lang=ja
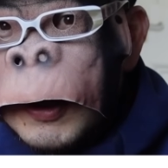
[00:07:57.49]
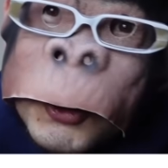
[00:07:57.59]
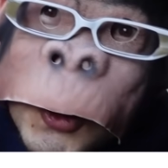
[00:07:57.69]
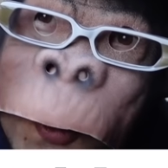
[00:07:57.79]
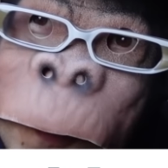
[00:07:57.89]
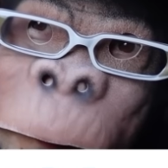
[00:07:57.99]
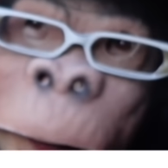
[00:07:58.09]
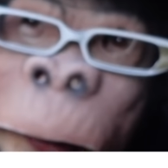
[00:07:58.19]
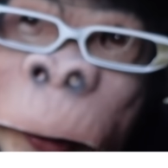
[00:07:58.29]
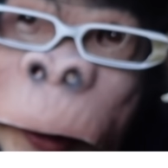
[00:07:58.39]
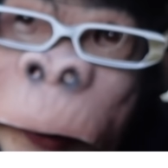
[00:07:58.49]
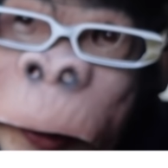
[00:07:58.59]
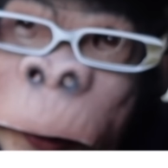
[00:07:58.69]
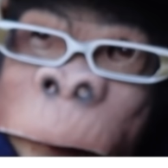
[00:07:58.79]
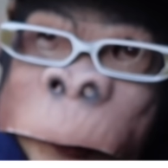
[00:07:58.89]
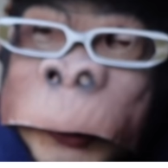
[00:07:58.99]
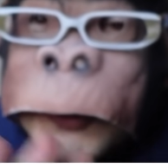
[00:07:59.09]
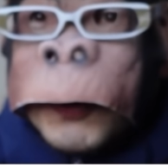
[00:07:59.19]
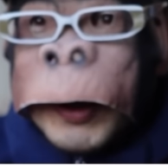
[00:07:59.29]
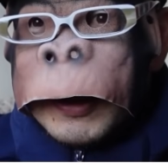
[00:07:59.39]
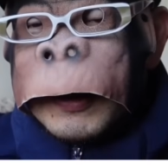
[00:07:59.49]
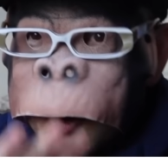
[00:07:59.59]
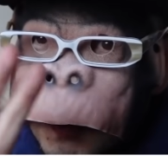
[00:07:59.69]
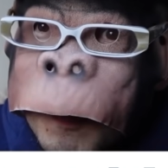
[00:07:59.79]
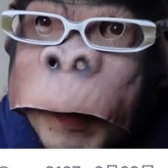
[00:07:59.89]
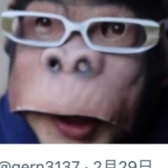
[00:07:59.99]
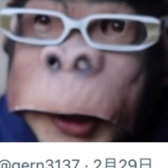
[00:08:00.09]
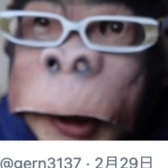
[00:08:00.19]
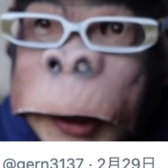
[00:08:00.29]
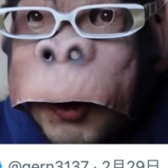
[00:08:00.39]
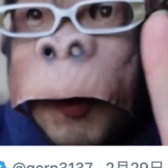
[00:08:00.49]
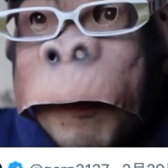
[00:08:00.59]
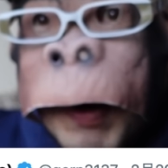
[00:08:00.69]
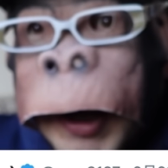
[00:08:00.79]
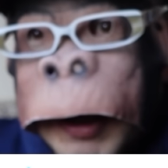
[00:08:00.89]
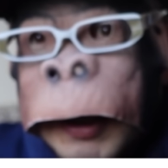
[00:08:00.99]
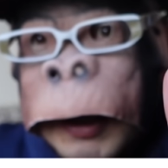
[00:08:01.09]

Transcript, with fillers: 4倍に跳ね上がるらしいんですよね。4倍に。4倍。